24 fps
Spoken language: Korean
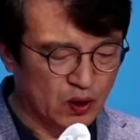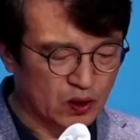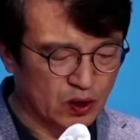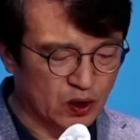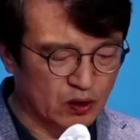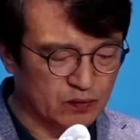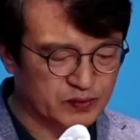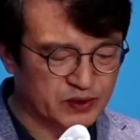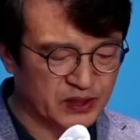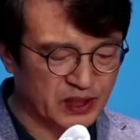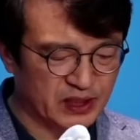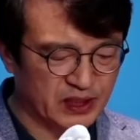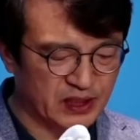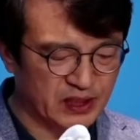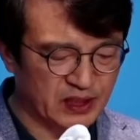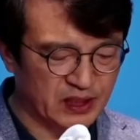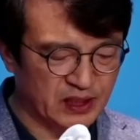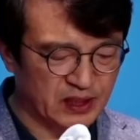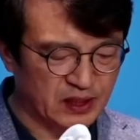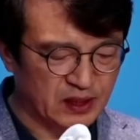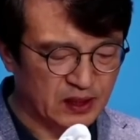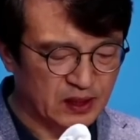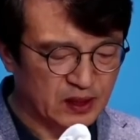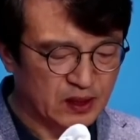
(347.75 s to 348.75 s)

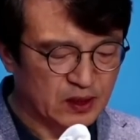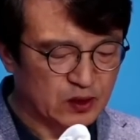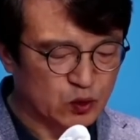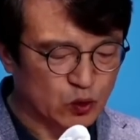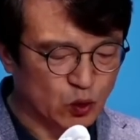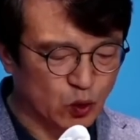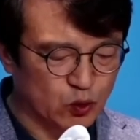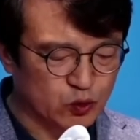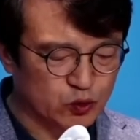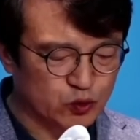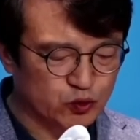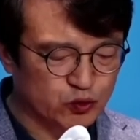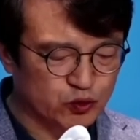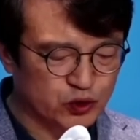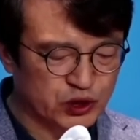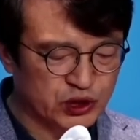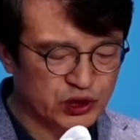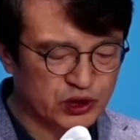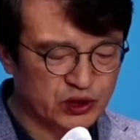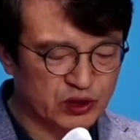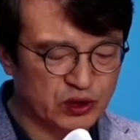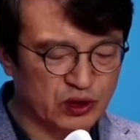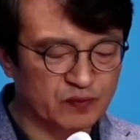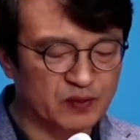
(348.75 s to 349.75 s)
검찰이 돈 준
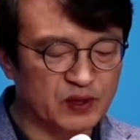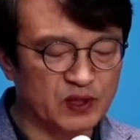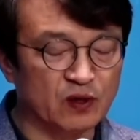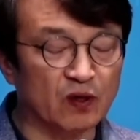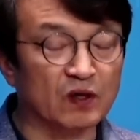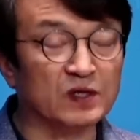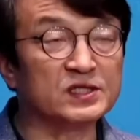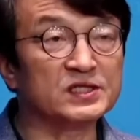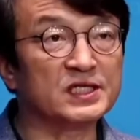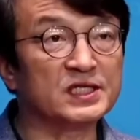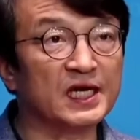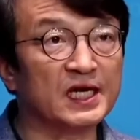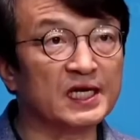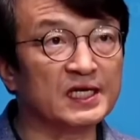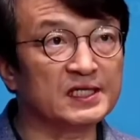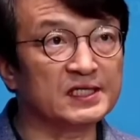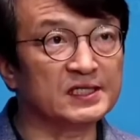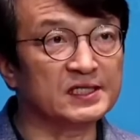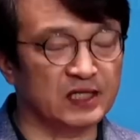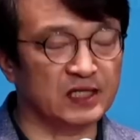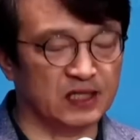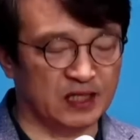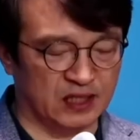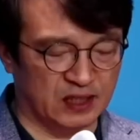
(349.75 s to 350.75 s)
시점이
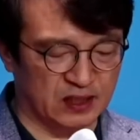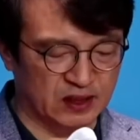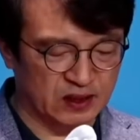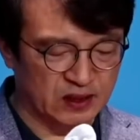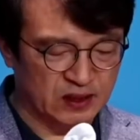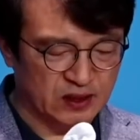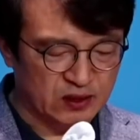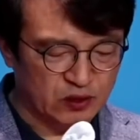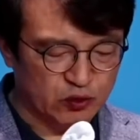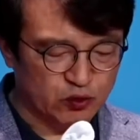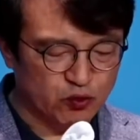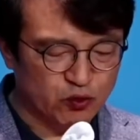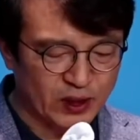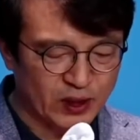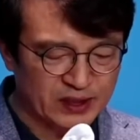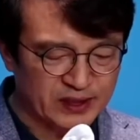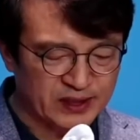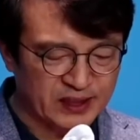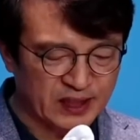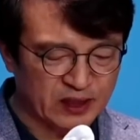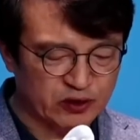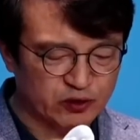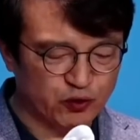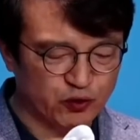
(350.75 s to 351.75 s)
언제인지
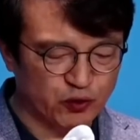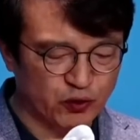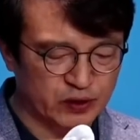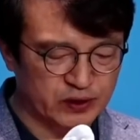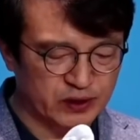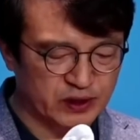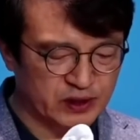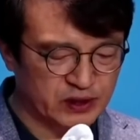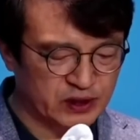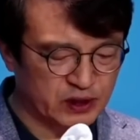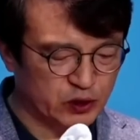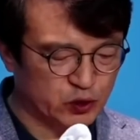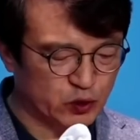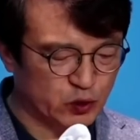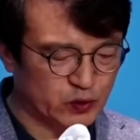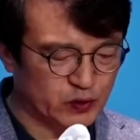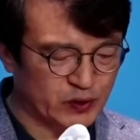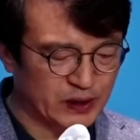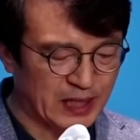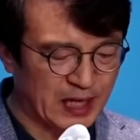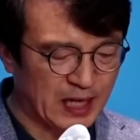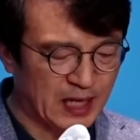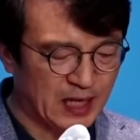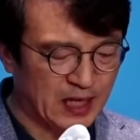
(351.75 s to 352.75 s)
누구한테
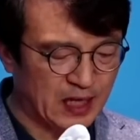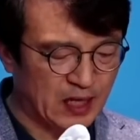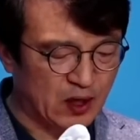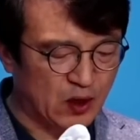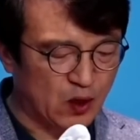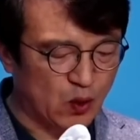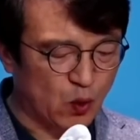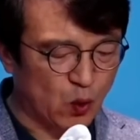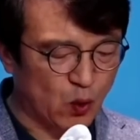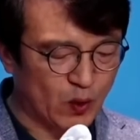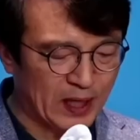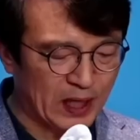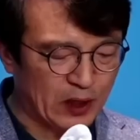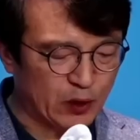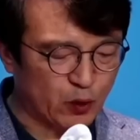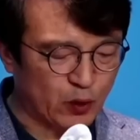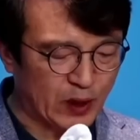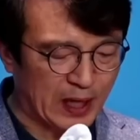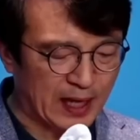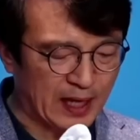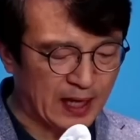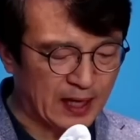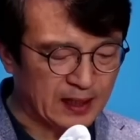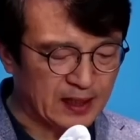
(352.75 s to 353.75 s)
주었는지조차
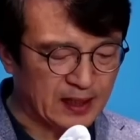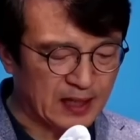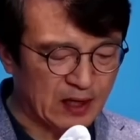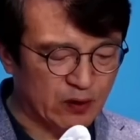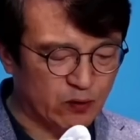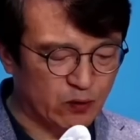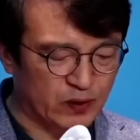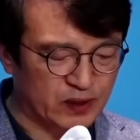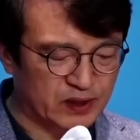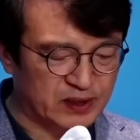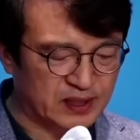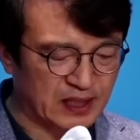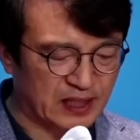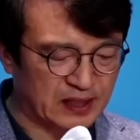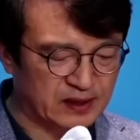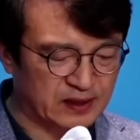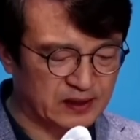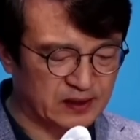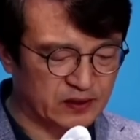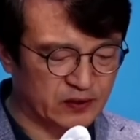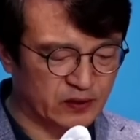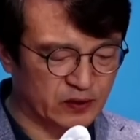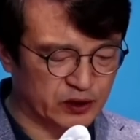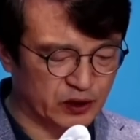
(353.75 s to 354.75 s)
오락가락하고
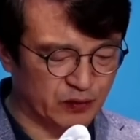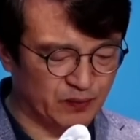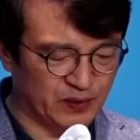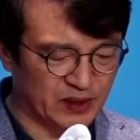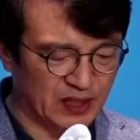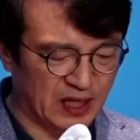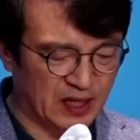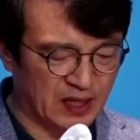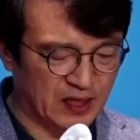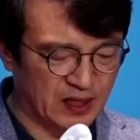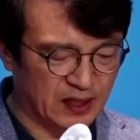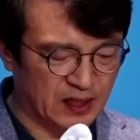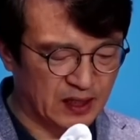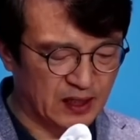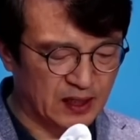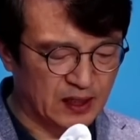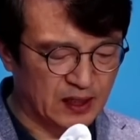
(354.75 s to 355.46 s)
있다는 것입니다.